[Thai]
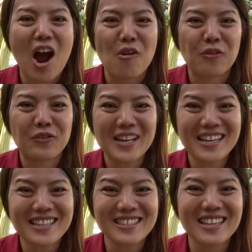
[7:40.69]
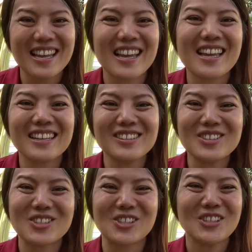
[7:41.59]
Auf Wiedersehen
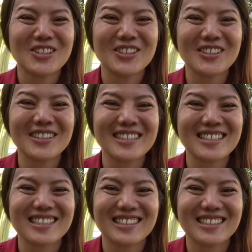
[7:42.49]
Tschüss